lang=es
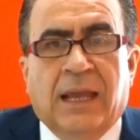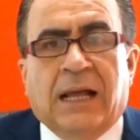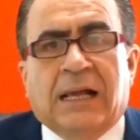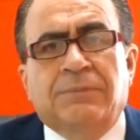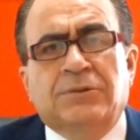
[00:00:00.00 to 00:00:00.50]

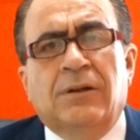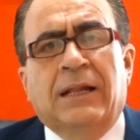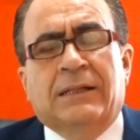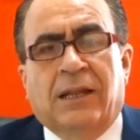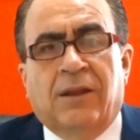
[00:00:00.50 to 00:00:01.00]
En la
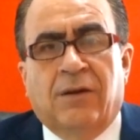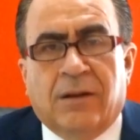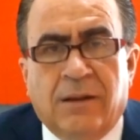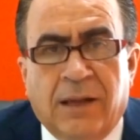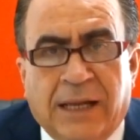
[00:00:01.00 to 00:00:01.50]
cápsula
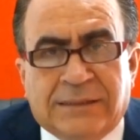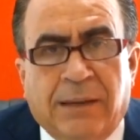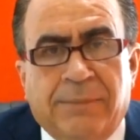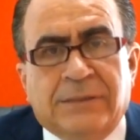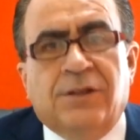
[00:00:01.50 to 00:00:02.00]
anterior
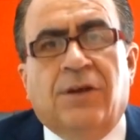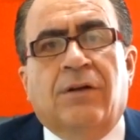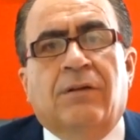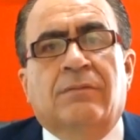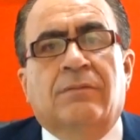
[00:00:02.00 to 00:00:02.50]
hacía
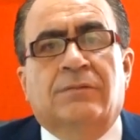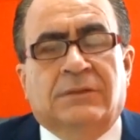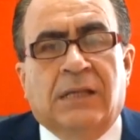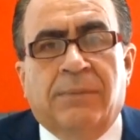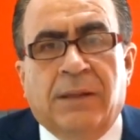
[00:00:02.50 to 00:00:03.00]
mención
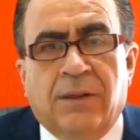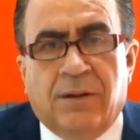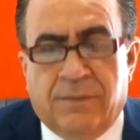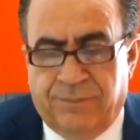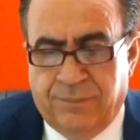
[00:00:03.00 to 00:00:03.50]
un
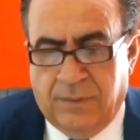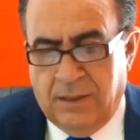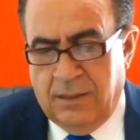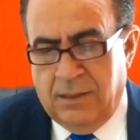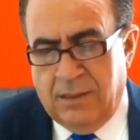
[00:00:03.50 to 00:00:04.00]
servidor
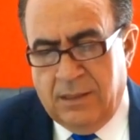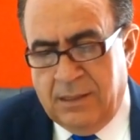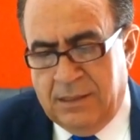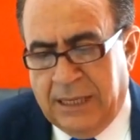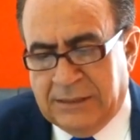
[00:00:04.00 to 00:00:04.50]

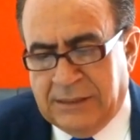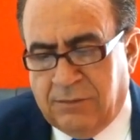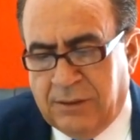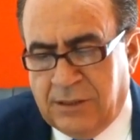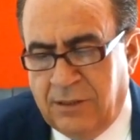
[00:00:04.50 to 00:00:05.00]
de la
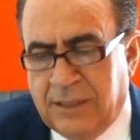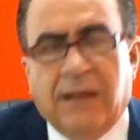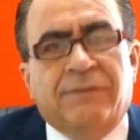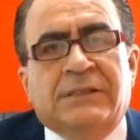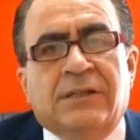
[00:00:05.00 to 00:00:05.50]
situación de
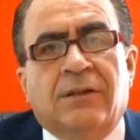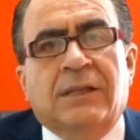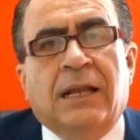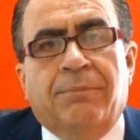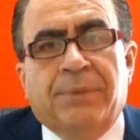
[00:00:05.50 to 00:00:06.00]
la
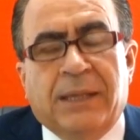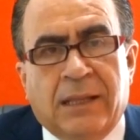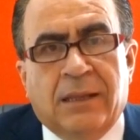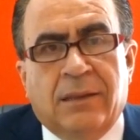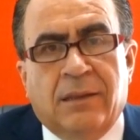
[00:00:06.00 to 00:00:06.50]
afición de la
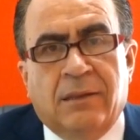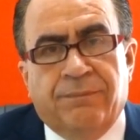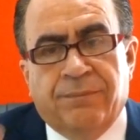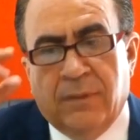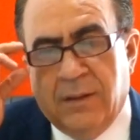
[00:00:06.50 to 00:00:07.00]
piedad,
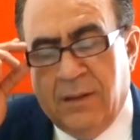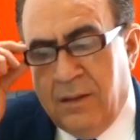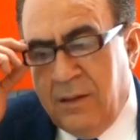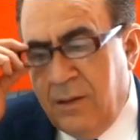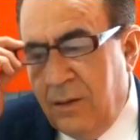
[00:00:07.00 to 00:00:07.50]

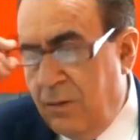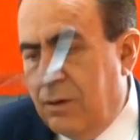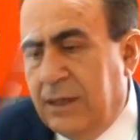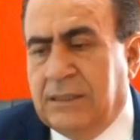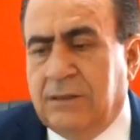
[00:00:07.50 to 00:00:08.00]

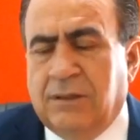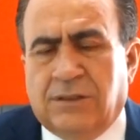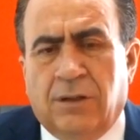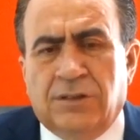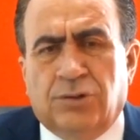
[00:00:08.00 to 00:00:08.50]
una
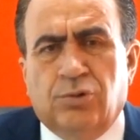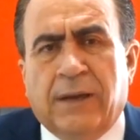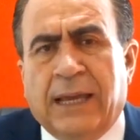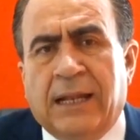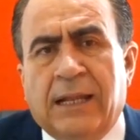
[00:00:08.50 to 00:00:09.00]
situación
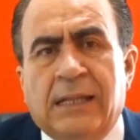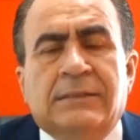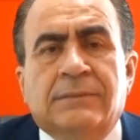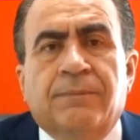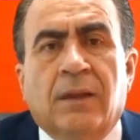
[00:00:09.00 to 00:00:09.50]
sui
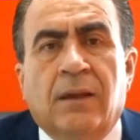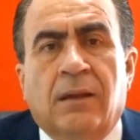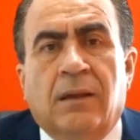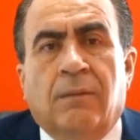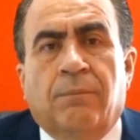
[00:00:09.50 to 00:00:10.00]
generis
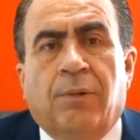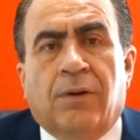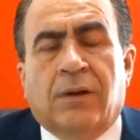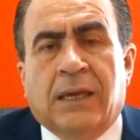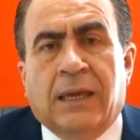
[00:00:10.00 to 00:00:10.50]

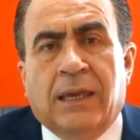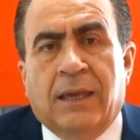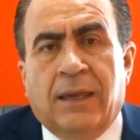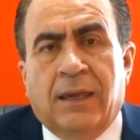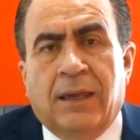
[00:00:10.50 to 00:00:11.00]

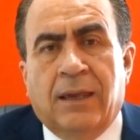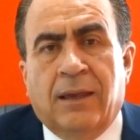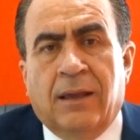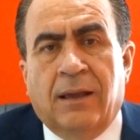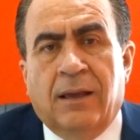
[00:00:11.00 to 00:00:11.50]

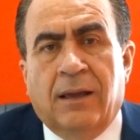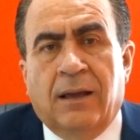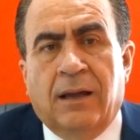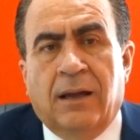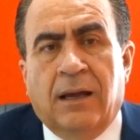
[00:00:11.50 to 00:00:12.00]
porque
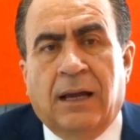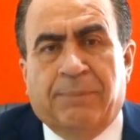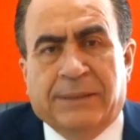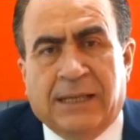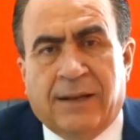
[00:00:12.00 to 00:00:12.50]

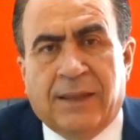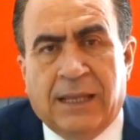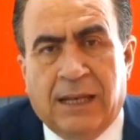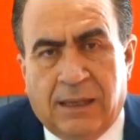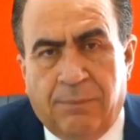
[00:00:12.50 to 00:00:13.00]
a pesar de
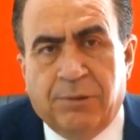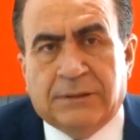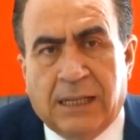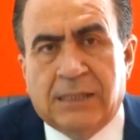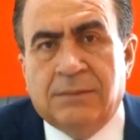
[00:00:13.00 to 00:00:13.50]
que el equipo
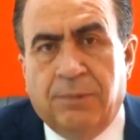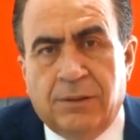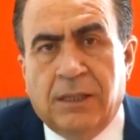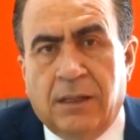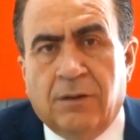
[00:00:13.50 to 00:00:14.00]
está
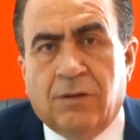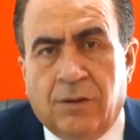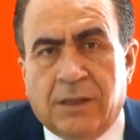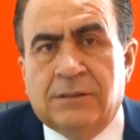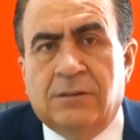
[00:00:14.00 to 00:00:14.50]
respondiendo
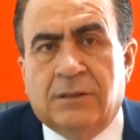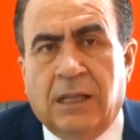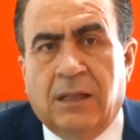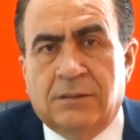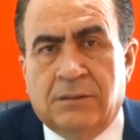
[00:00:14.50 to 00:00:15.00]
con
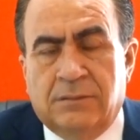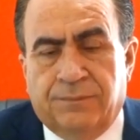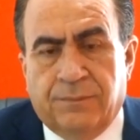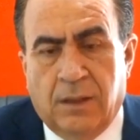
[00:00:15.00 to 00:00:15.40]
resultados,